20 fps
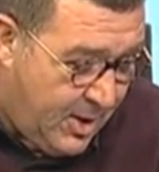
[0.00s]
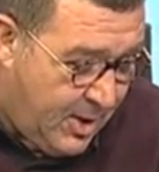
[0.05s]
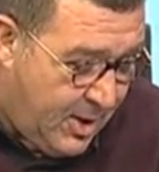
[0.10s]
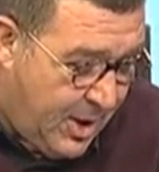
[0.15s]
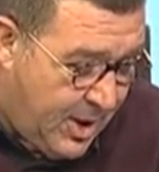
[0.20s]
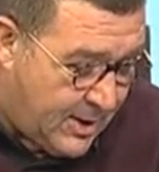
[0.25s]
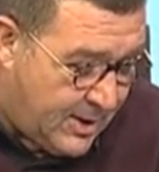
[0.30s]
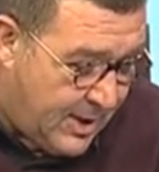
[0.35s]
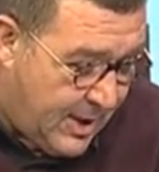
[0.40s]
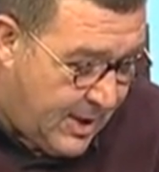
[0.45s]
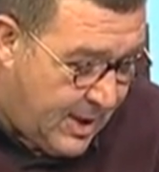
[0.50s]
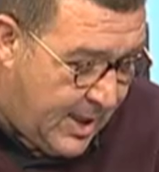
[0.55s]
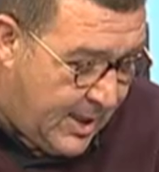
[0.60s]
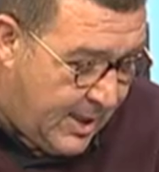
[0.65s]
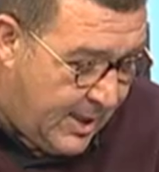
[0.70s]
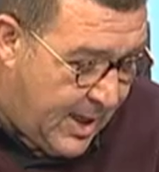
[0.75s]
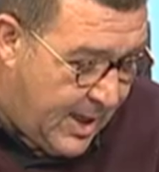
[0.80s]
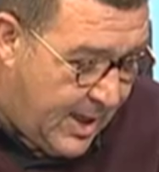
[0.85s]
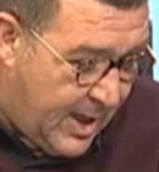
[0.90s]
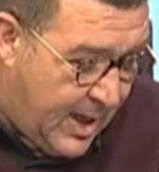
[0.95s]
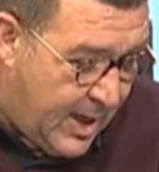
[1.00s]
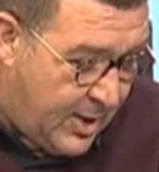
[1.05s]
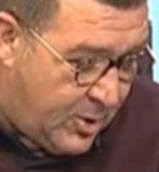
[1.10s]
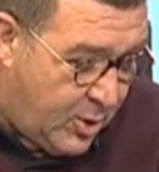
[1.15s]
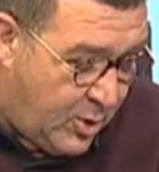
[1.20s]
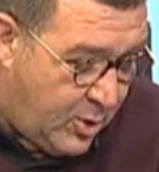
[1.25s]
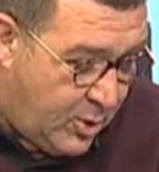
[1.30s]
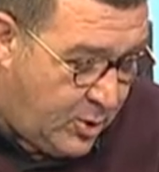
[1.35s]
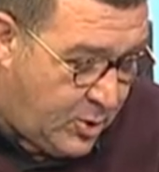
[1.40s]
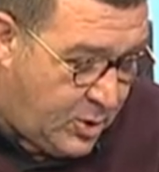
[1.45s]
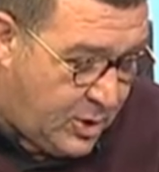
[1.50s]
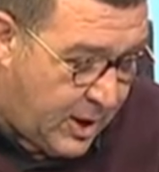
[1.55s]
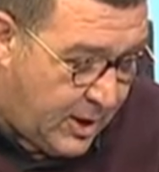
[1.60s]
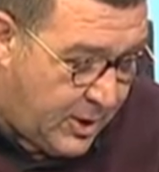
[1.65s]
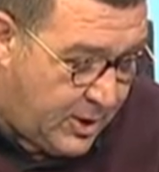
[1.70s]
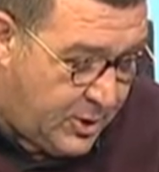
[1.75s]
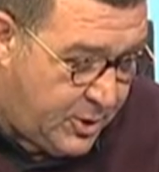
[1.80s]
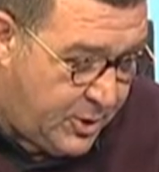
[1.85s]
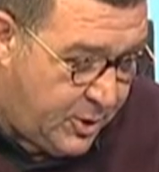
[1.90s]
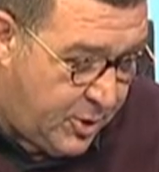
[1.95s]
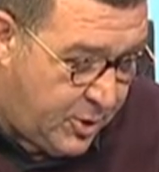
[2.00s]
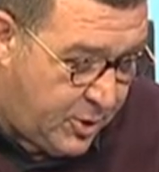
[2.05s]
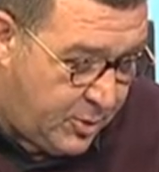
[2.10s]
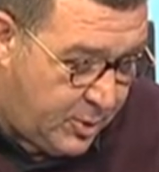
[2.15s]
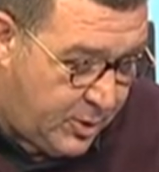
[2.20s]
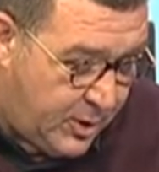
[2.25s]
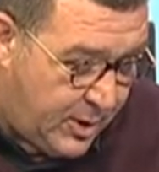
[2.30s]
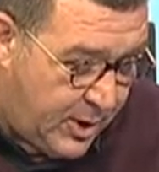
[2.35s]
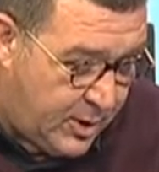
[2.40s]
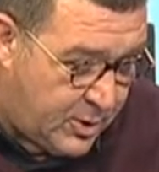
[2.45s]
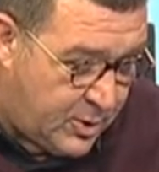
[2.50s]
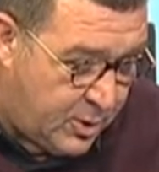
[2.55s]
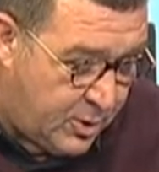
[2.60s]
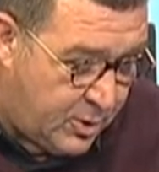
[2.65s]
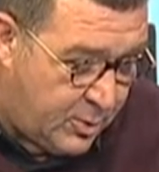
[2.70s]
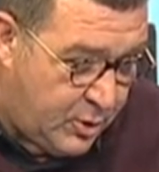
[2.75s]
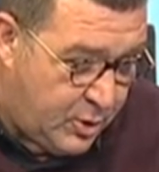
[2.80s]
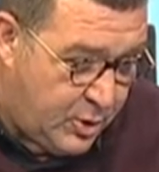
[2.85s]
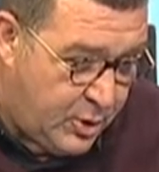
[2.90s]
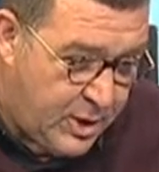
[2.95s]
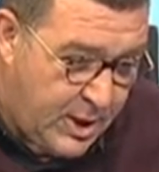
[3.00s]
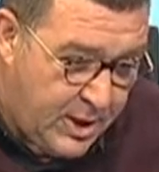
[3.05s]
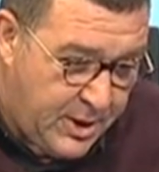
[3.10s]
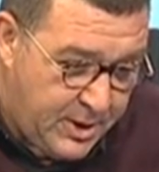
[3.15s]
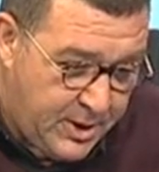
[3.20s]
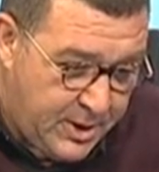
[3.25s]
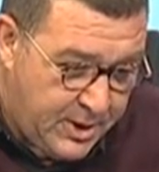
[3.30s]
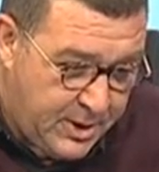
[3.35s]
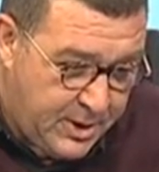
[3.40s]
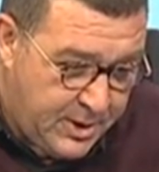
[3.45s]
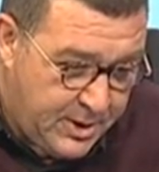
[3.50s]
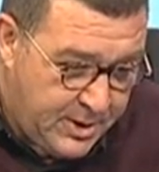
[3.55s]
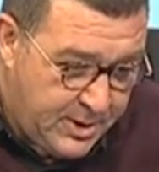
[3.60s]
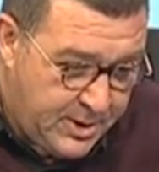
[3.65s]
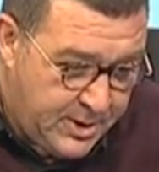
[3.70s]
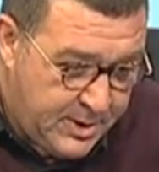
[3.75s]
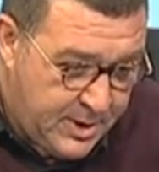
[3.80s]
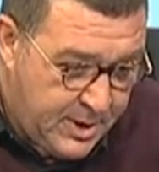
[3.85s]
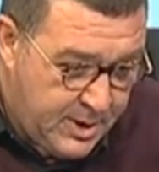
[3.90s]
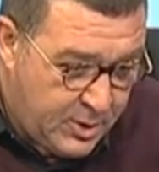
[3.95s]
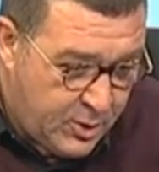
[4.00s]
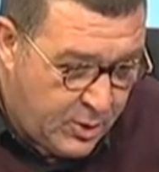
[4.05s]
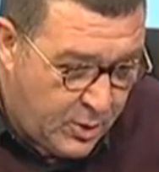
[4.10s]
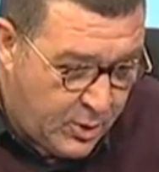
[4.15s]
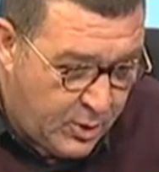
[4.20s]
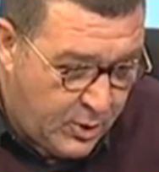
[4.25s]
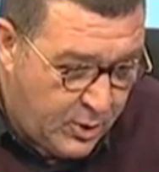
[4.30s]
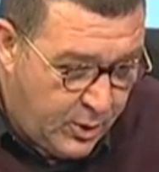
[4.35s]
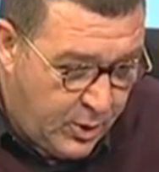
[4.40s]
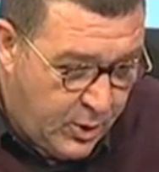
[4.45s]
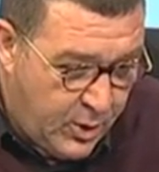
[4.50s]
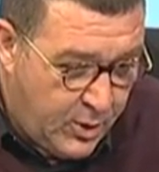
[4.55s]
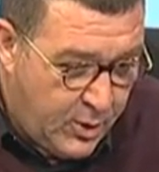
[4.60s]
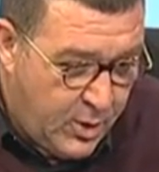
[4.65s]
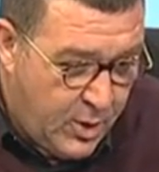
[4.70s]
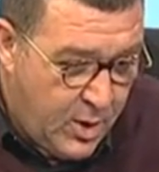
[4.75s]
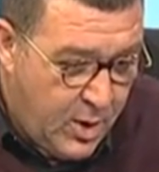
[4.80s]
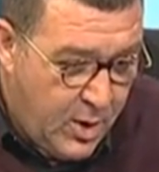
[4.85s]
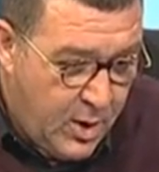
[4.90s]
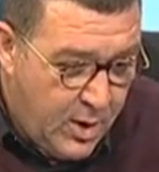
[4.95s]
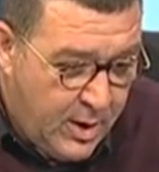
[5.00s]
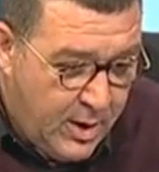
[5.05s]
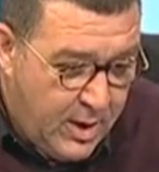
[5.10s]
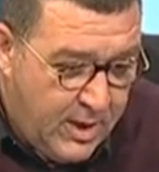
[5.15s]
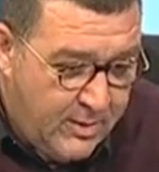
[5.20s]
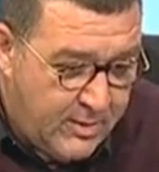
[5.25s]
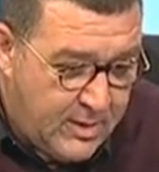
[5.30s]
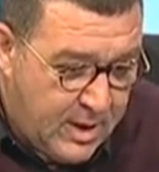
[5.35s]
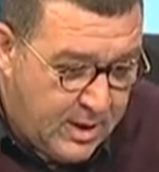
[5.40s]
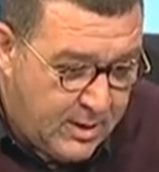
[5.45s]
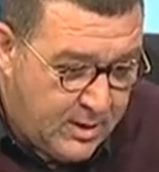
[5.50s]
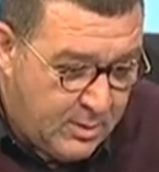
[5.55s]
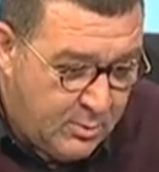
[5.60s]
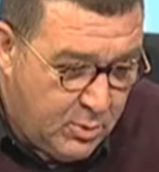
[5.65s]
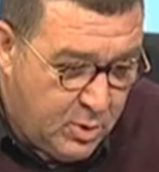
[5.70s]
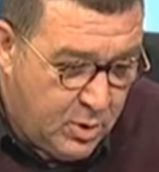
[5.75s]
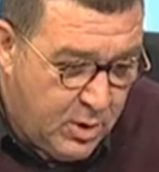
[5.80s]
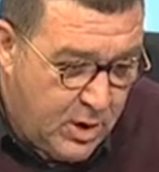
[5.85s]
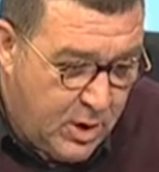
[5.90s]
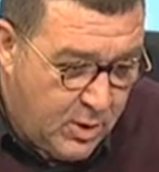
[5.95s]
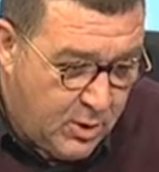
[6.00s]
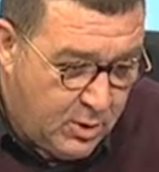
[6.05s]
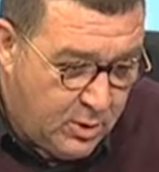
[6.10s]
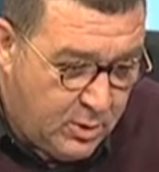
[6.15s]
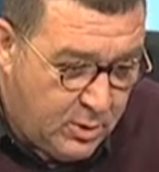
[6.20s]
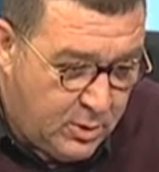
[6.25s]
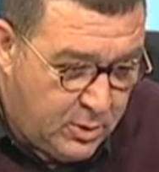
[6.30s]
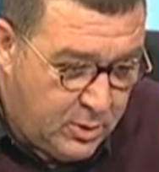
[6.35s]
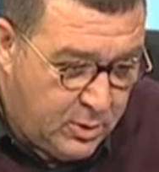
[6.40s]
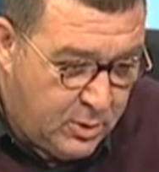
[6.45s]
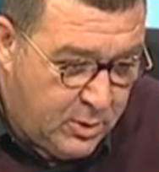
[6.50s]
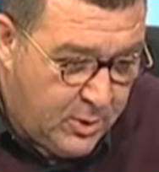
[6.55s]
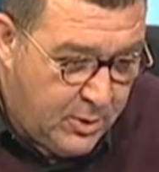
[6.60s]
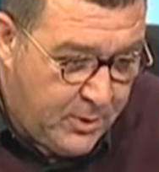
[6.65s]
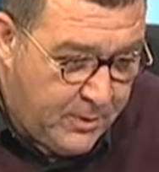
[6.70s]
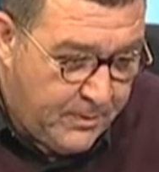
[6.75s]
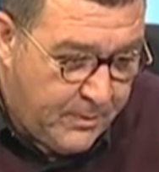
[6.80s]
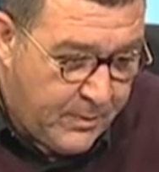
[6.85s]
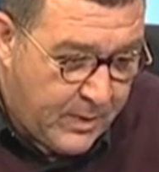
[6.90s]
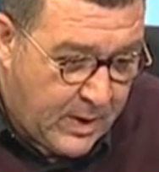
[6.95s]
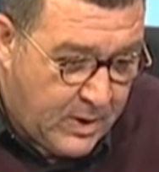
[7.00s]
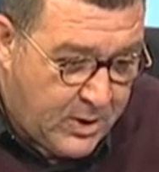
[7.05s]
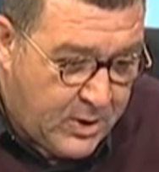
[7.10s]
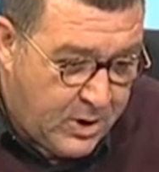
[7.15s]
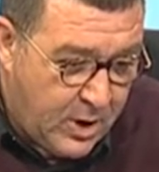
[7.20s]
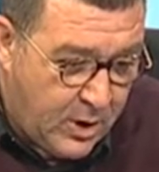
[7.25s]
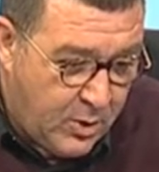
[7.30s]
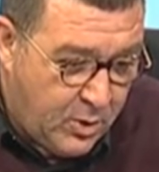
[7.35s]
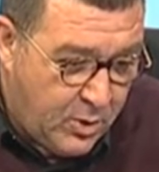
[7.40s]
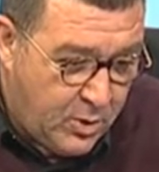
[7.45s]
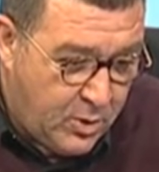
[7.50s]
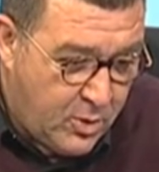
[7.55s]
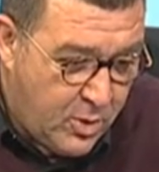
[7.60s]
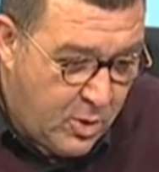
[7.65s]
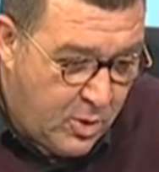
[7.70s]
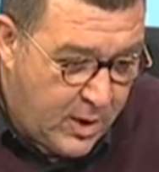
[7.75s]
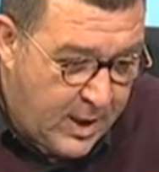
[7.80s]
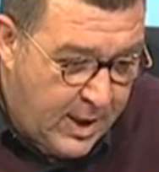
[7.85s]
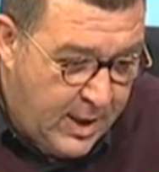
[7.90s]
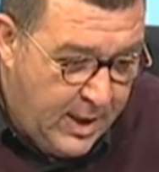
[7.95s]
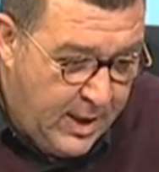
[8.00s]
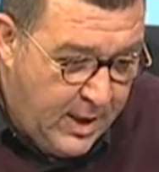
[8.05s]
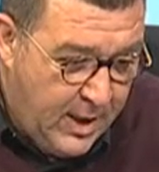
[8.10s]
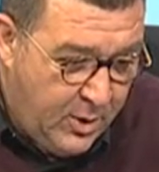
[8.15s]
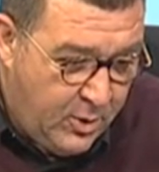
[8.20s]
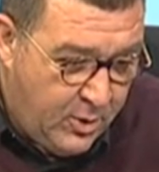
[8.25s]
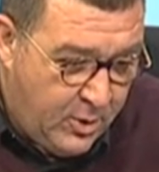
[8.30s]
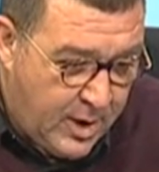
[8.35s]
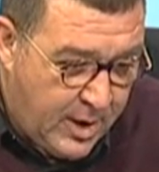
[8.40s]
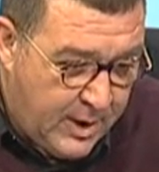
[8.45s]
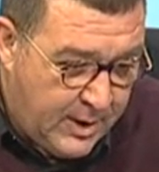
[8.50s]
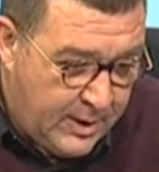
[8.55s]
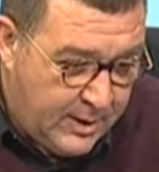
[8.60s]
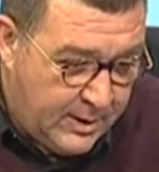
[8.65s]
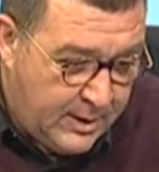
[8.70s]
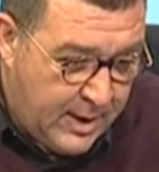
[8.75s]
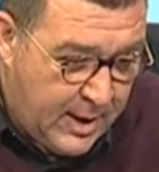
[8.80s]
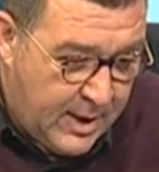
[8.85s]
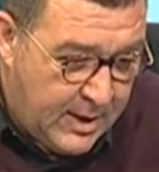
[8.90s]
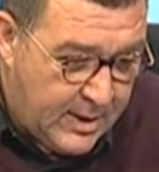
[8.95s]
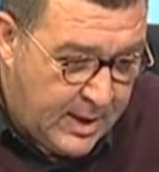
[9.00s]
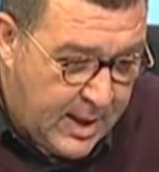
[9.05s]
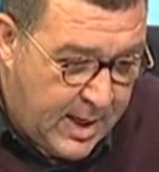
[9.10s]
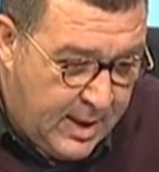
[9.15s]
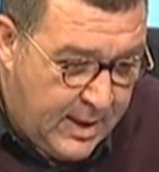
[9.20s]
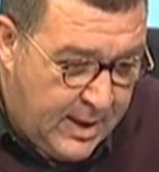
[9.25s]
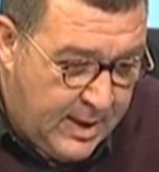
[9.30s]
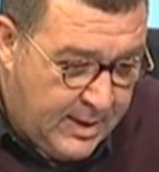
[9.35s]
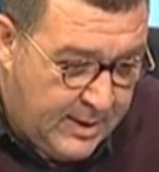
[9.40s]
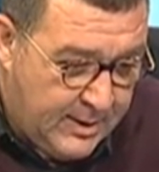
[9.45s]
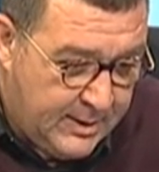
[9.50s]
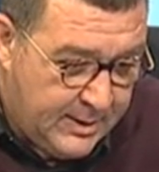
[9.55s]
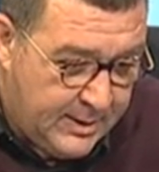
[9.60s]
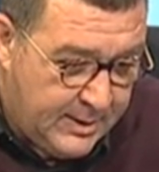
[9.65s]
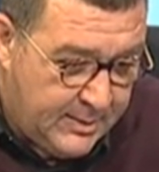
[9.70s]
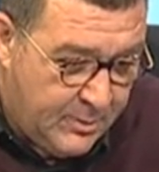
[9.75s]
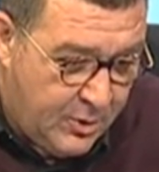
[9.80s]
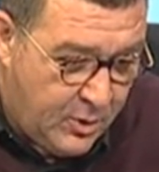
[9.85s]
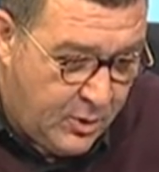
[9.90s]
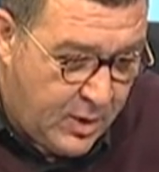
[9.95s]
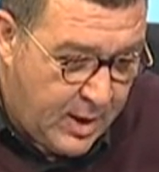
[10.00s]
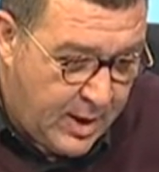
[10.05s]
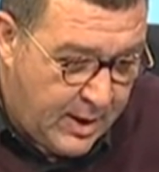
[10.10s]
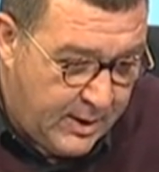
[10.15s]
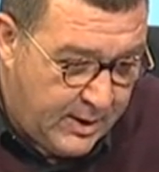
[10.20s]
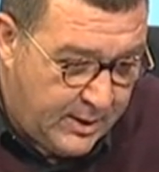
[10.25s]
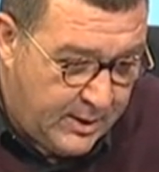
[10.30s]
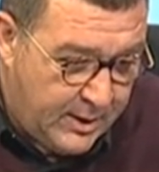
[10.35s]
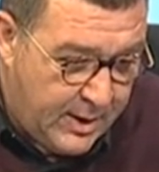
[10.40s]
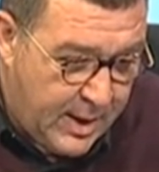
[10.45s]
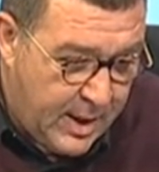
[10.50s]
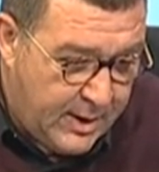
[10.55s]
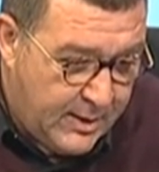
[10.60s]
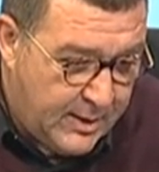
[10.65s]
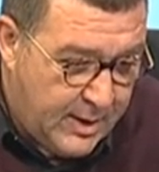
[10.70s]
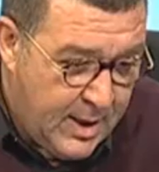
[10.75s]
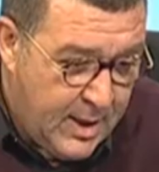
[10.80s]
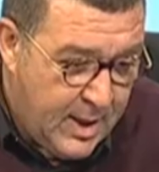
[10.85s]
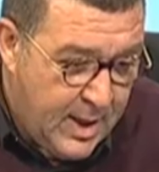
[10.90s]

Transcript: Yasalar geriye dönük çalışıyor mu diye sormuş. Çalıştırırız, hiç sorun yok. Nevzat Mullaoğlu, Şenol Koreli günaydınlar. Ali Yıldırım günaydınlar.